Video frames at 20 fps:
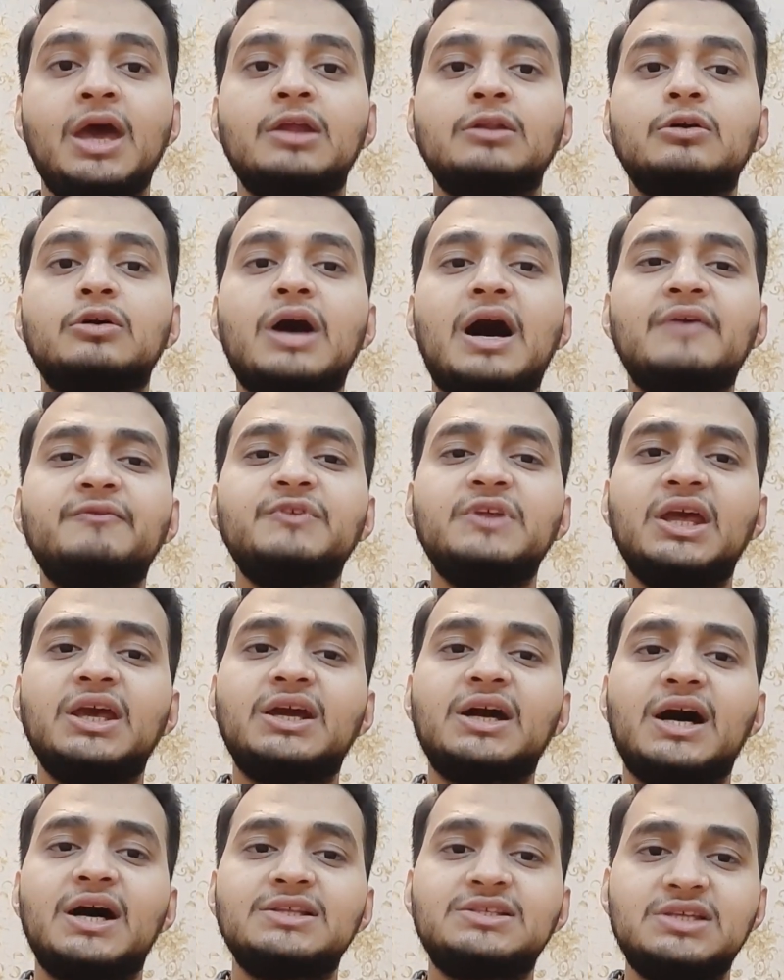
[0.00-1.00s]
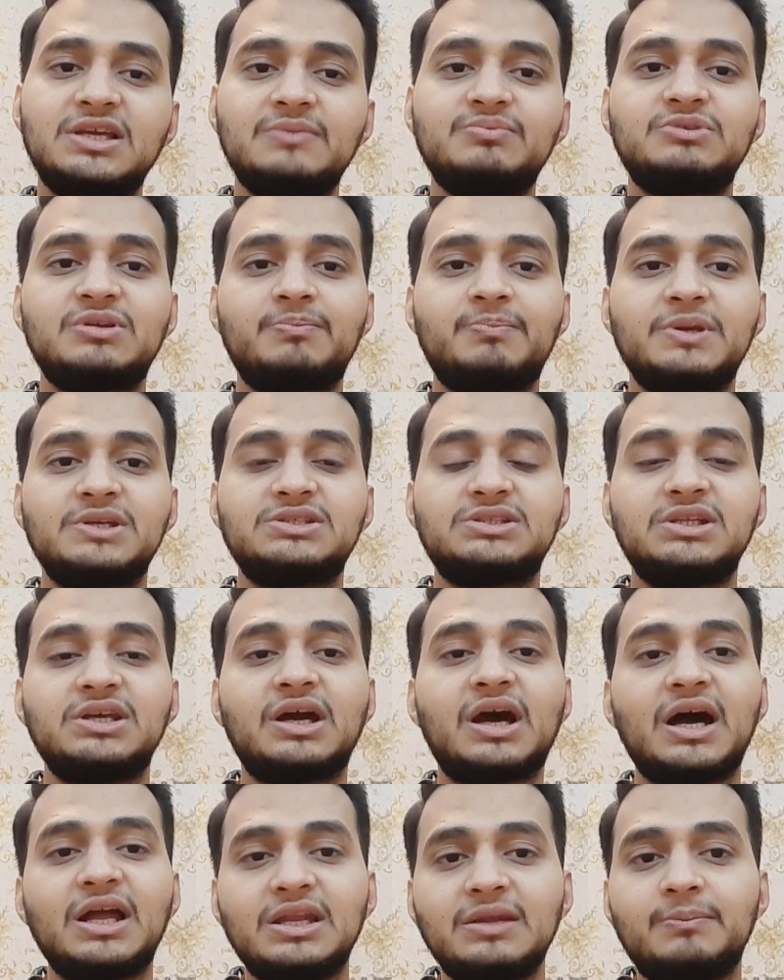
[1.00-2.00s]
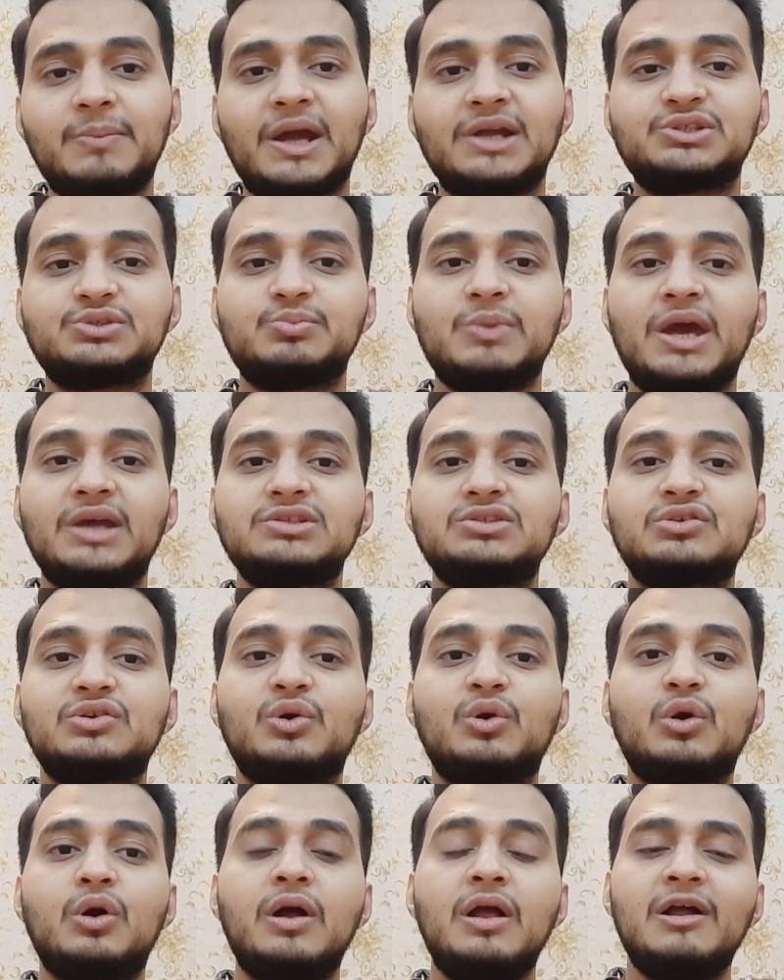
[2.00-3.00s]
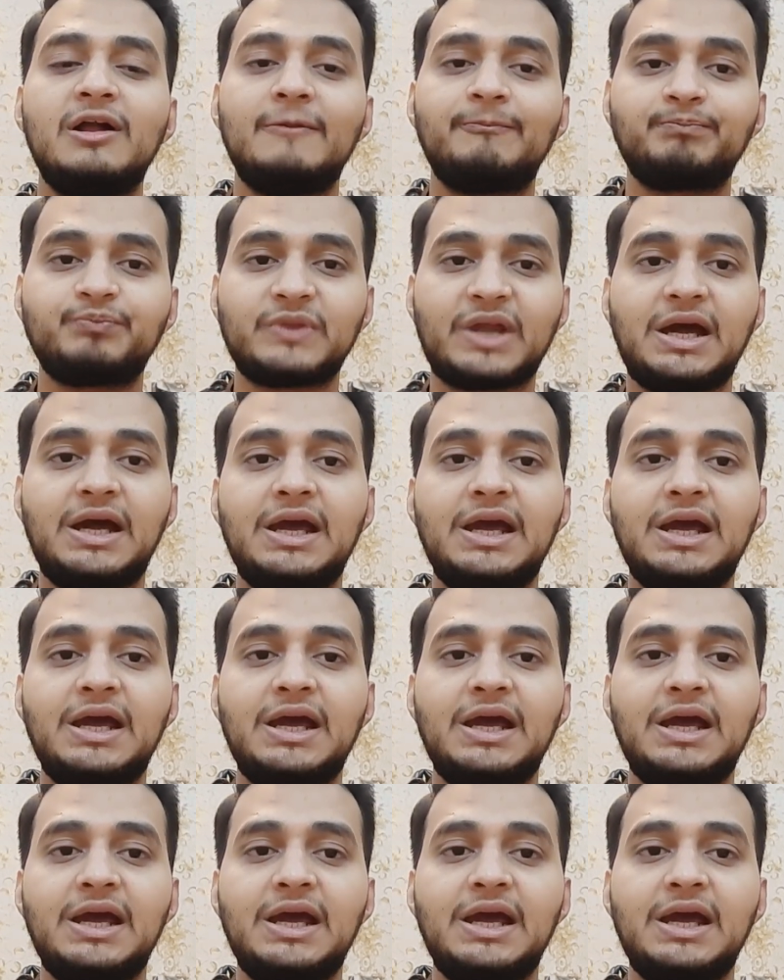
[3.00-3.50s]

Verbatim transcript: तो काफ़ी एक अजीब सी पिच थी खाली बैट्समैन को हम्म,